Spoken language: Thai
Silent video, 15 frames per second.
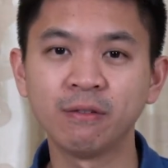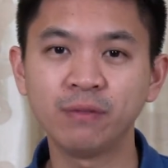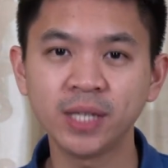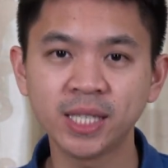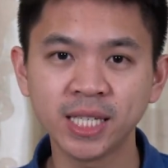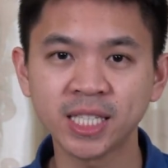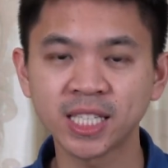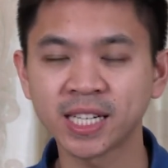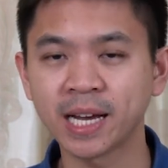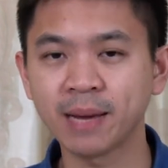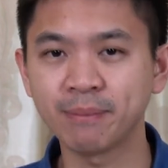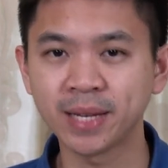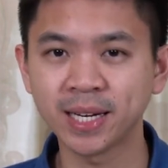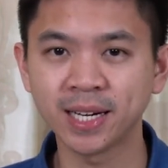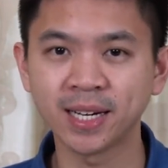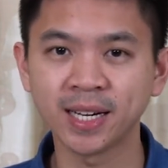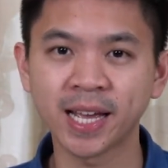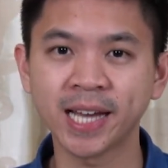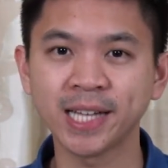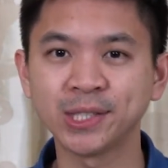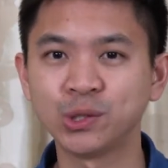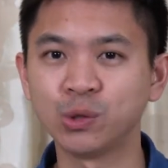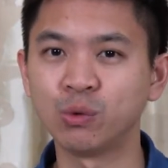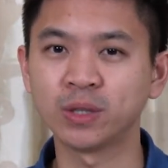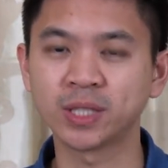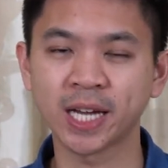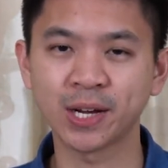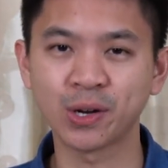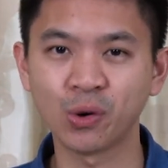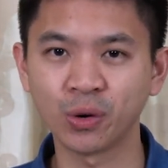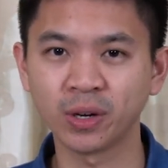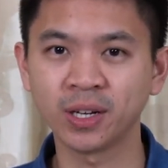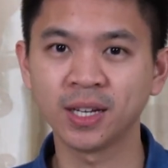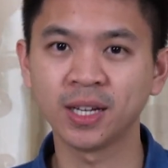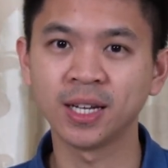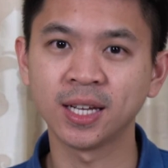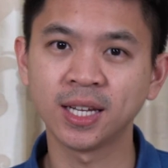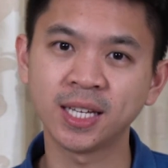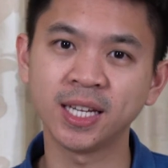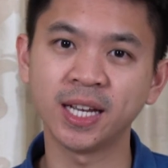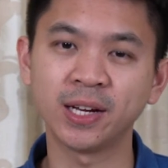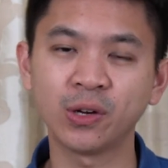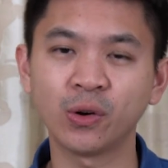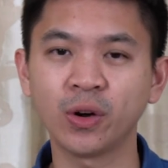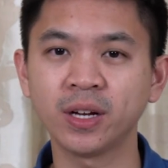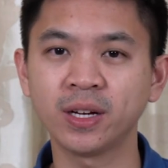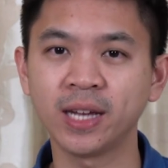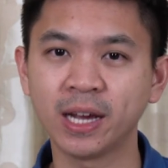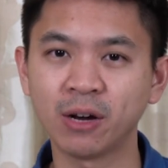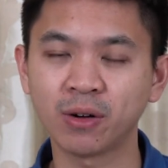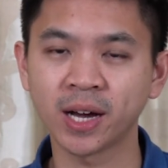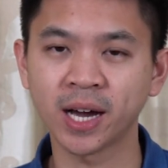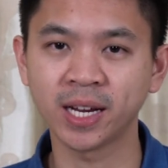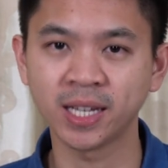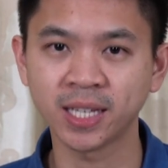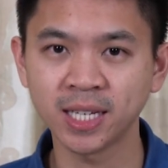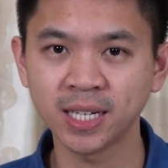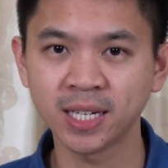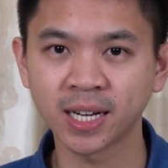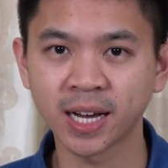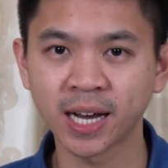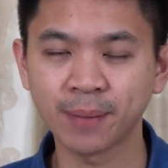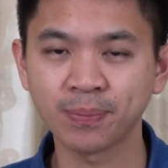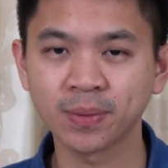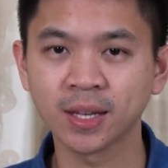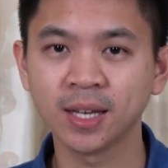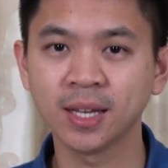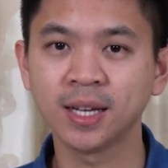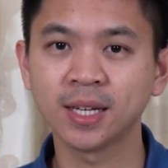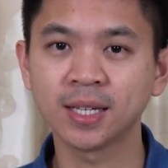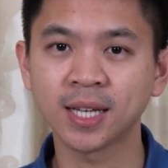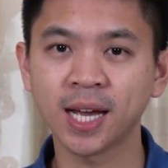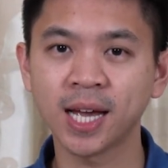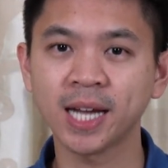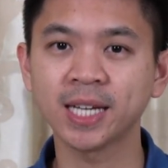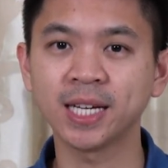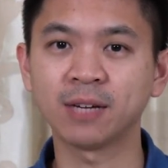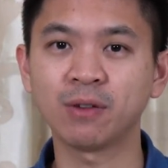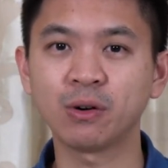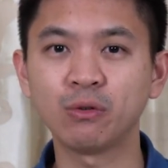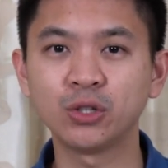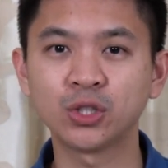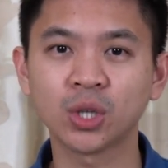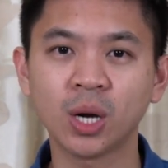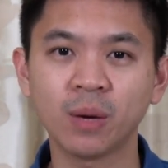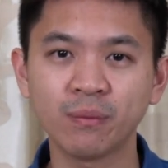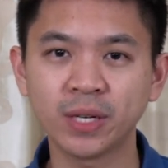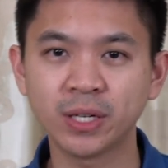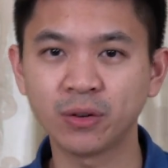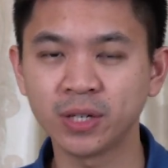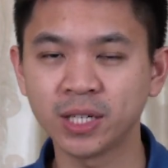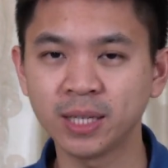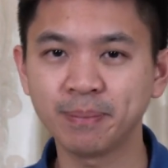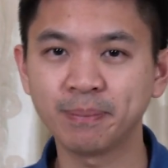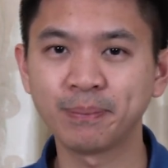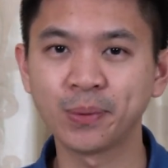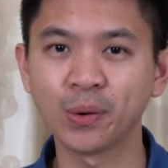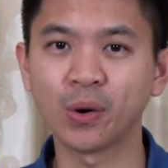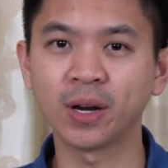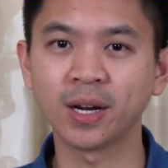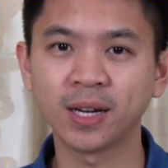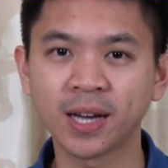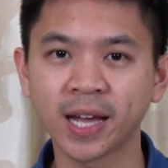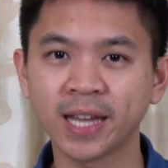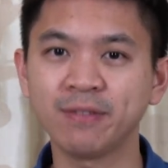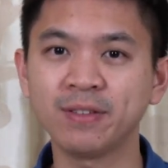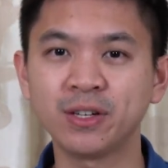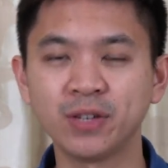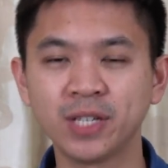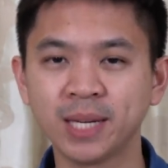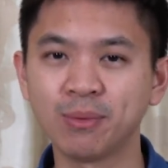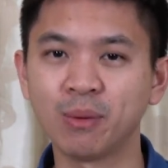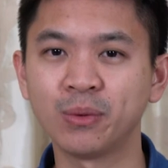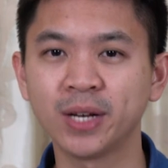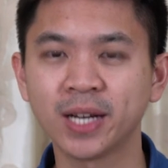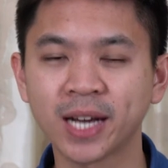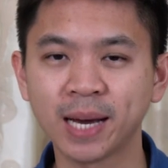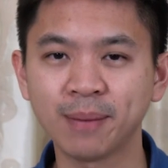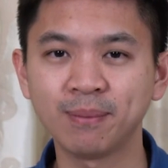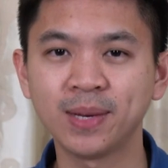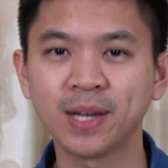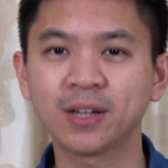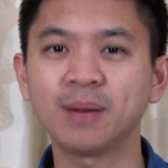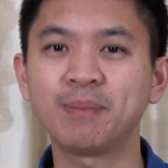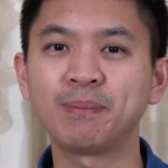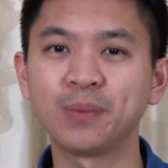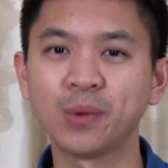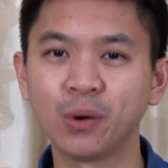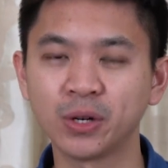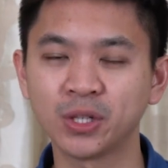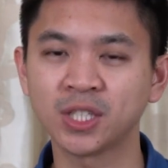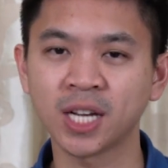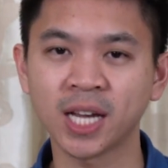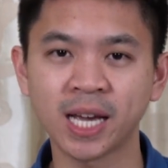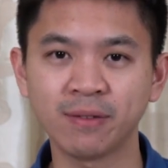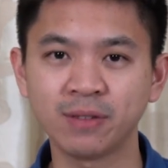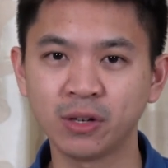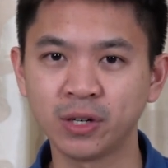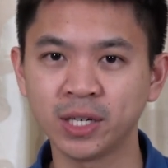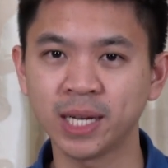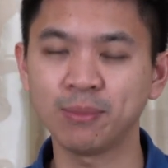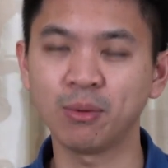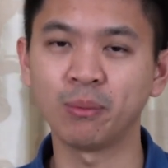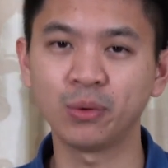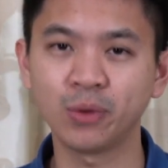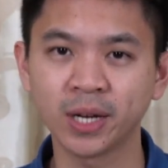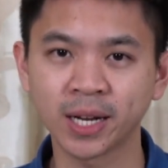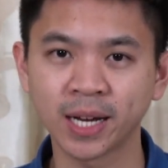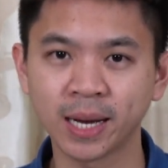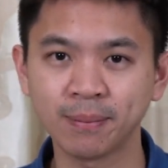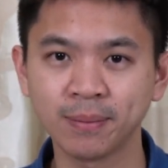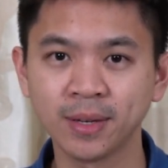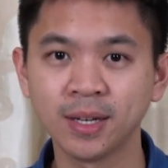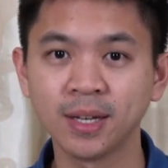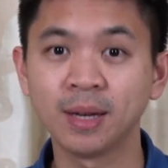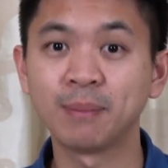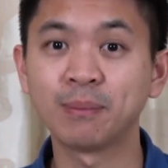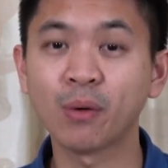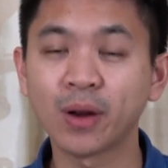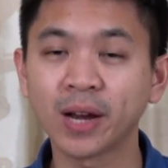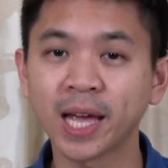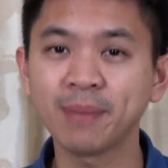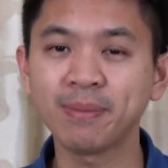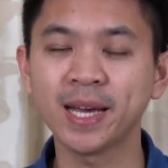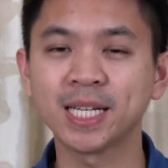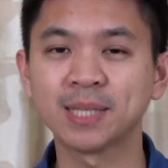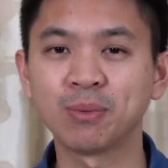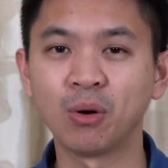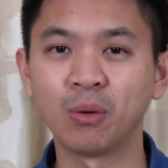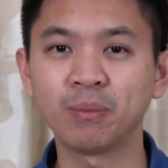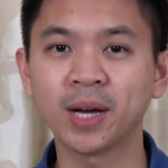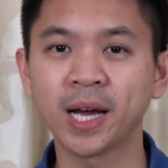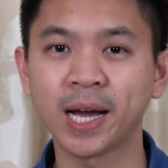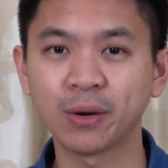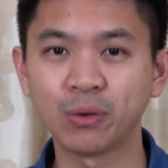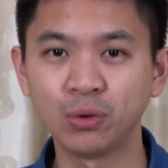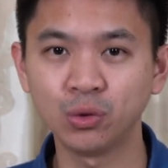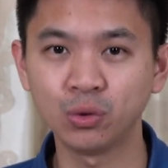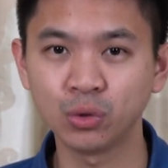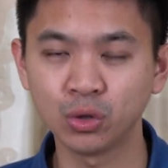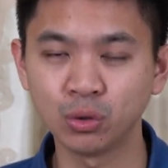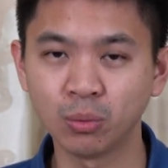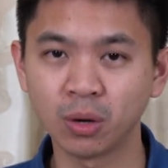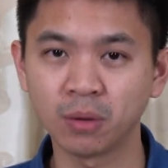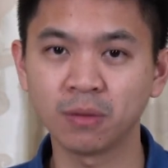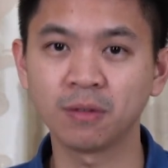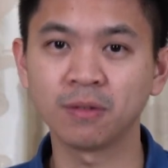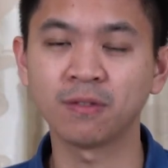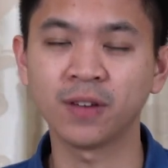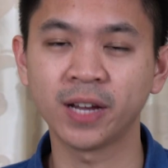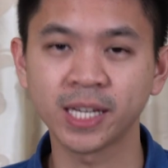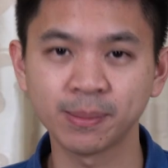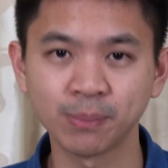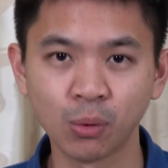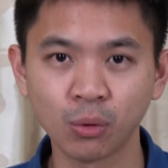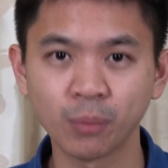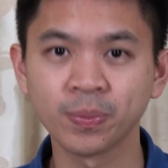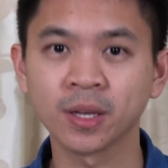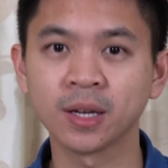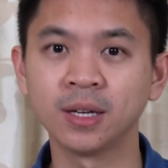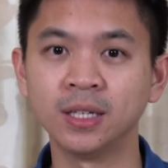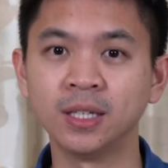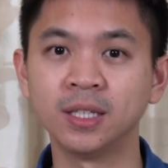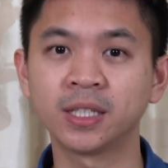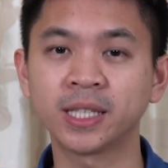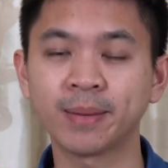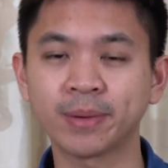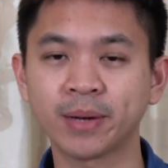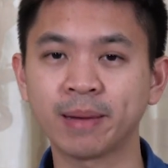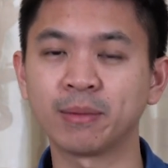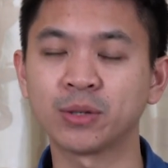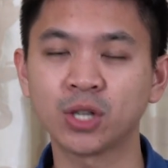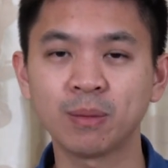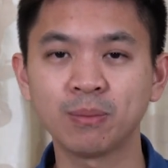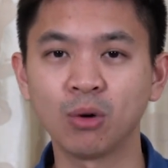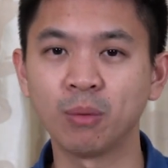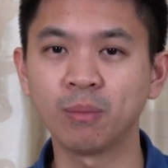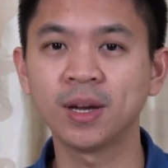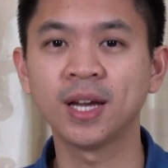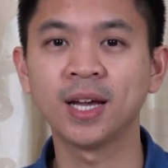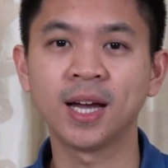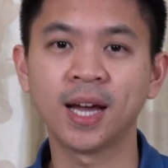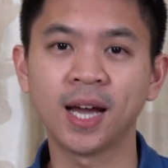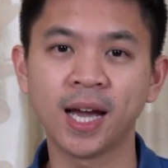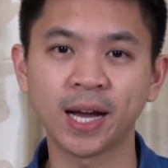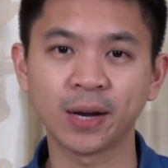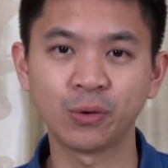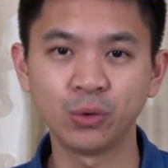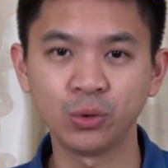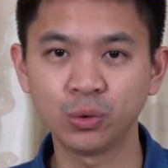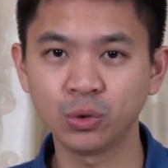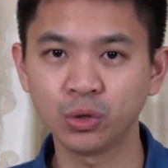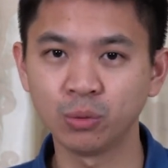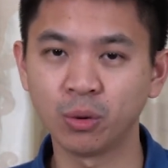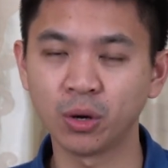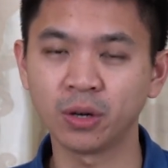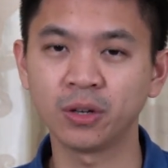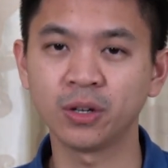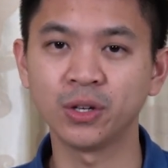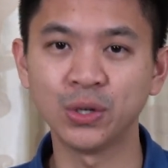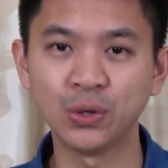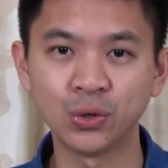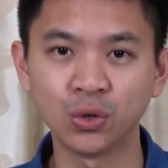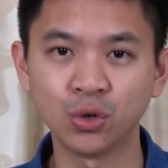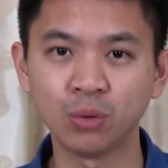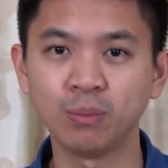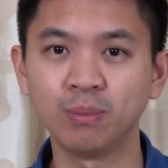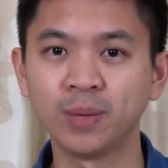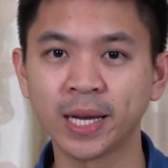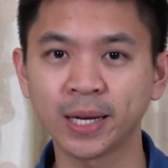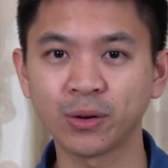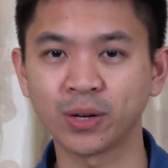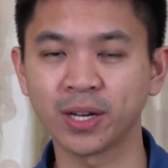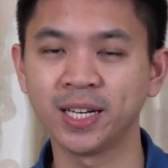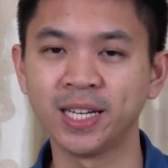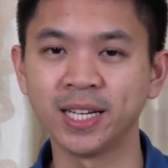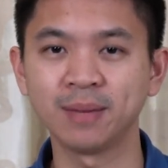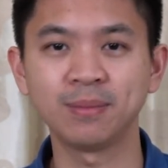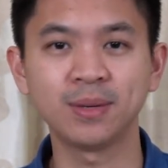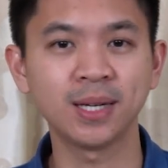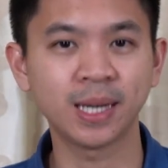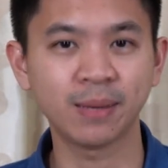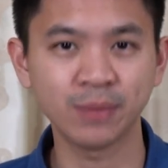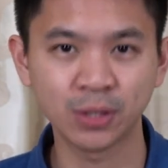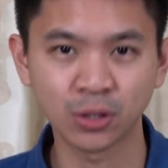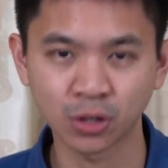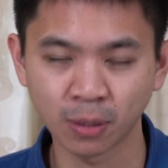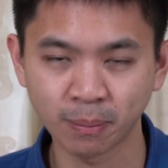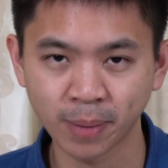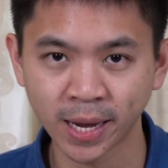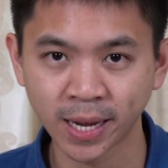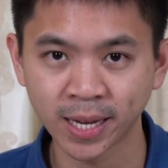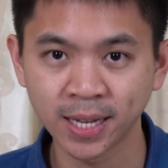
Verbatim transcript: วิธีชนะมิตรและจูงใจคนเขียนโดยเดล คาร์เนกีนะครับถ้าเกิดว่าคุณชอบวิดีโอนี้โปรดไลค์วิดีโอนี้ให้ผมด้วยนะครับแล้วก็โปรดแชร์วิดีโอนี้ให้ผมด้วยนะครับโปรดไลค์เพจผมหากคุณดูอยู่บน Facebook หรือ Subscribe กับช่องผมหากคุณดูอยู่บน YouTube และกดกระดิ่งเพื่อรับวิดีโอต่อไป